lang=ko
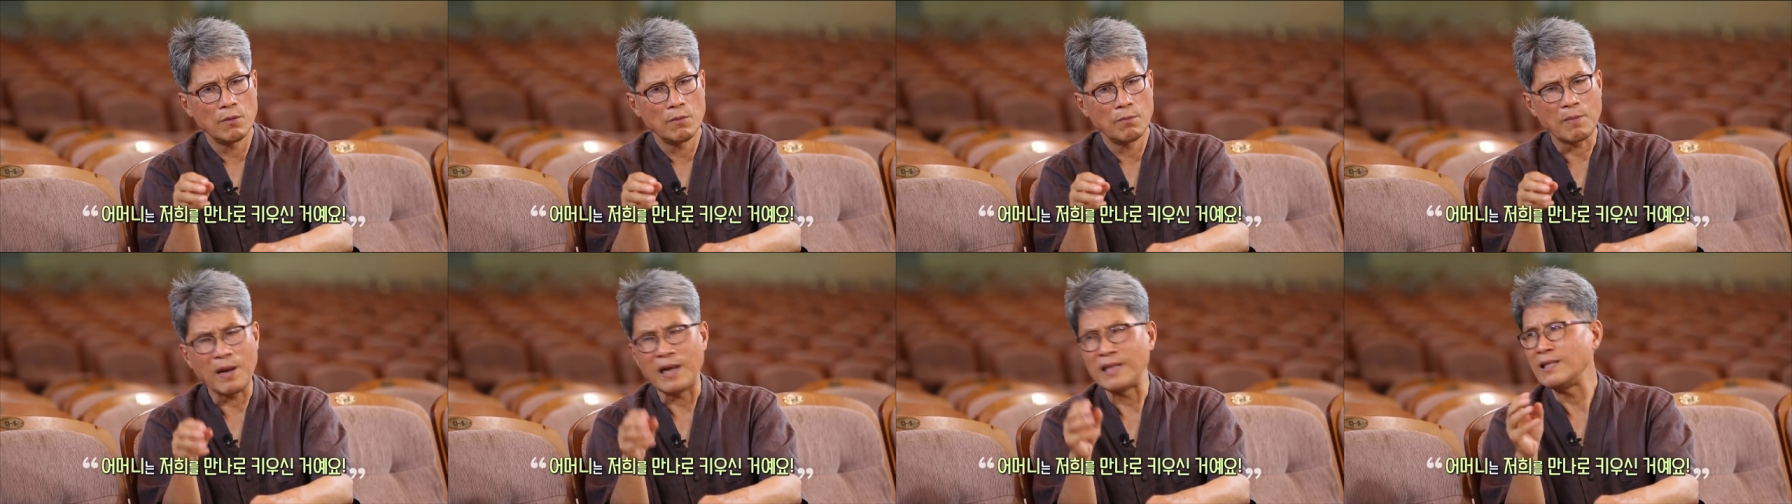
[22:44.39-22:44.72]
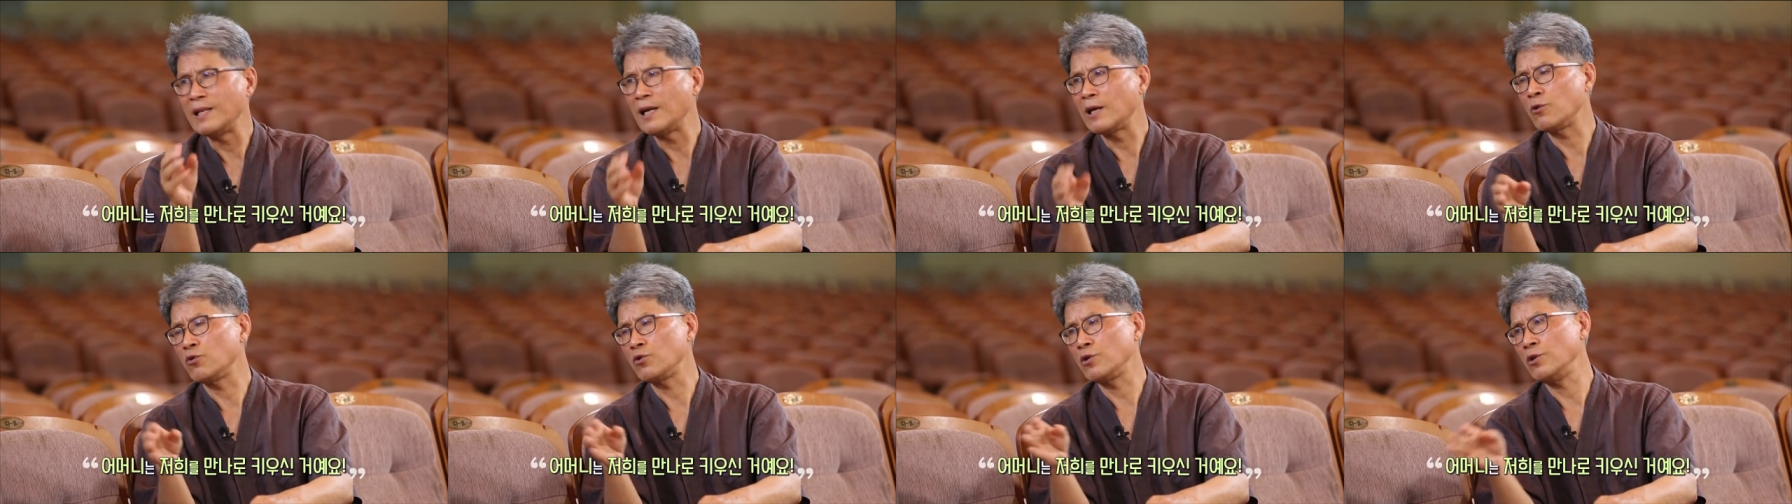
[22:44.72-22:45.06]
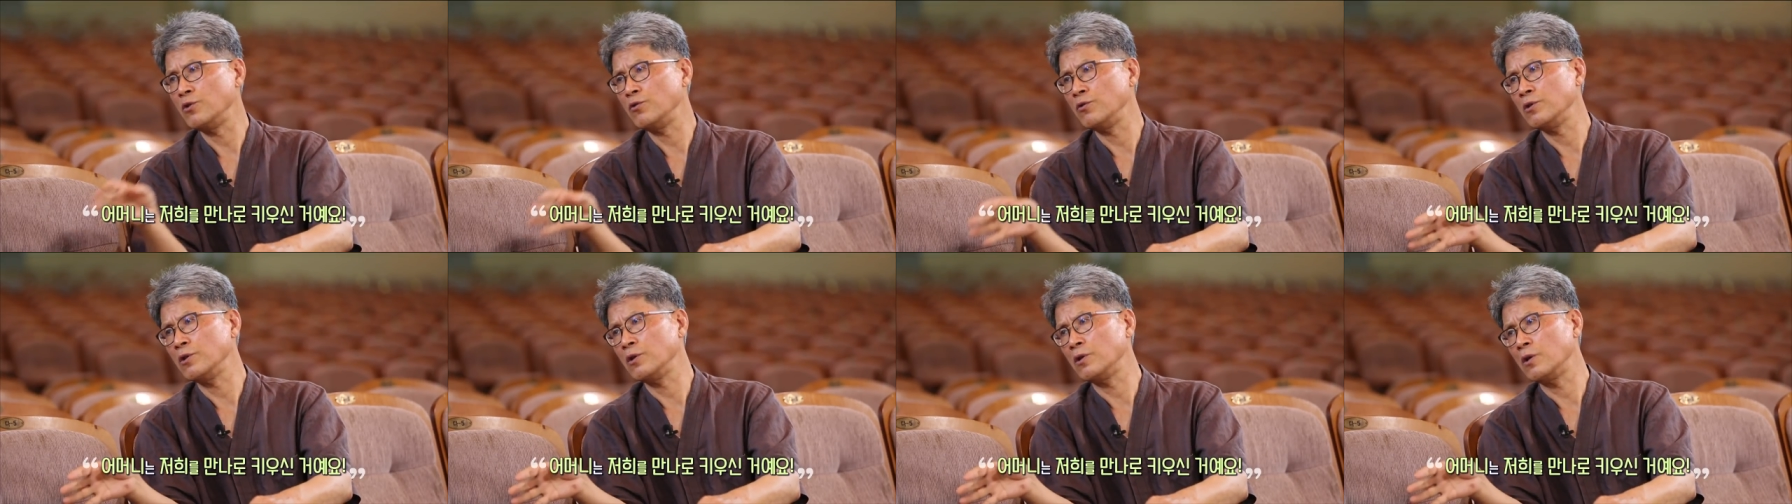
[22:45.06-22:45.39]
만나러
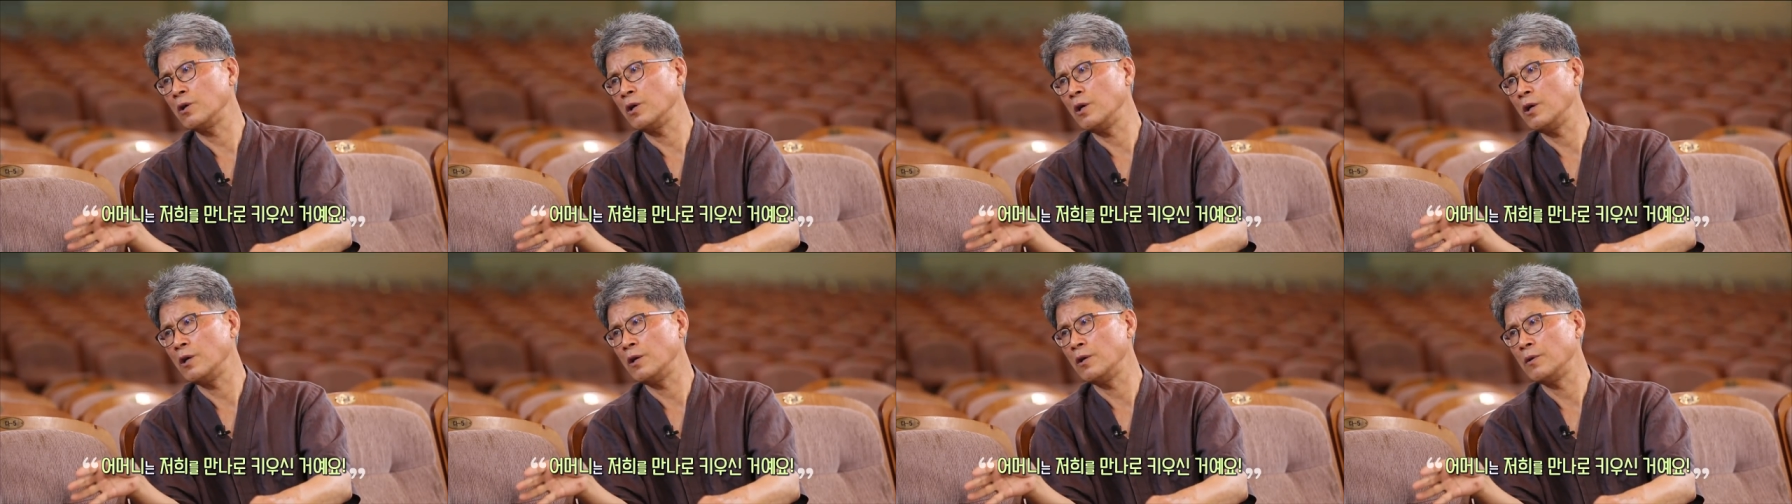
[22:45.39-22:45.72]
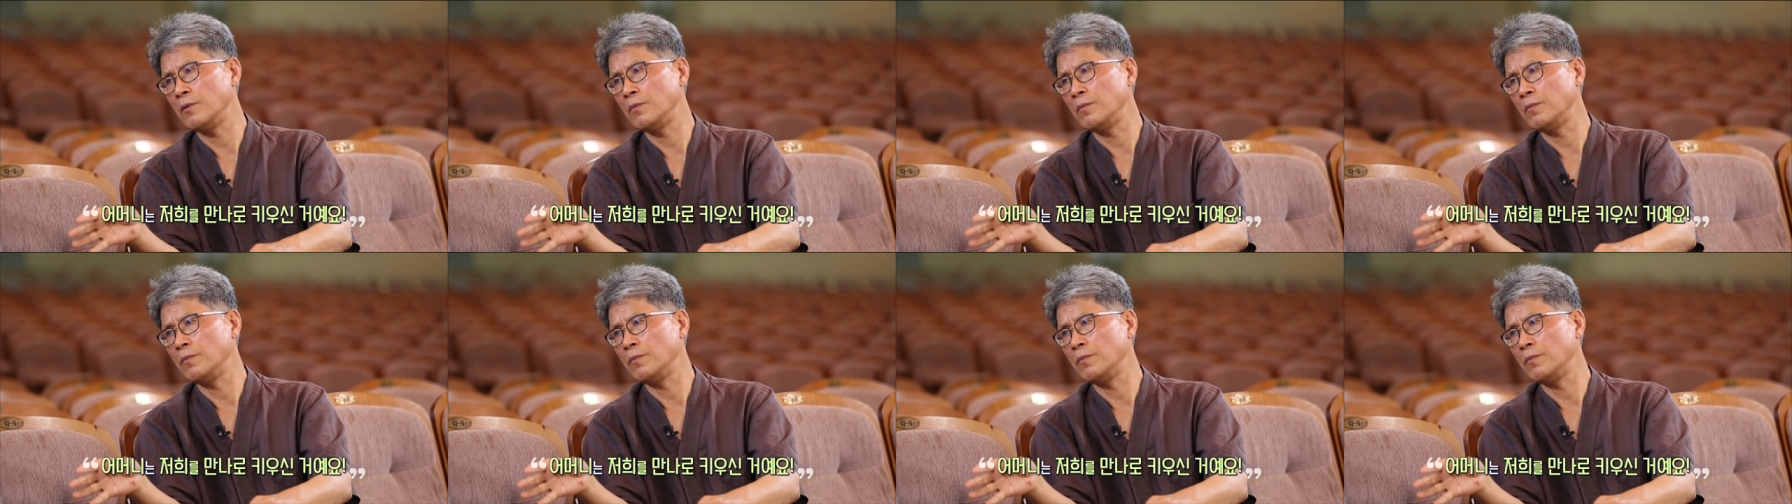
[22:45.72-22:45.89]
키우신 거예요.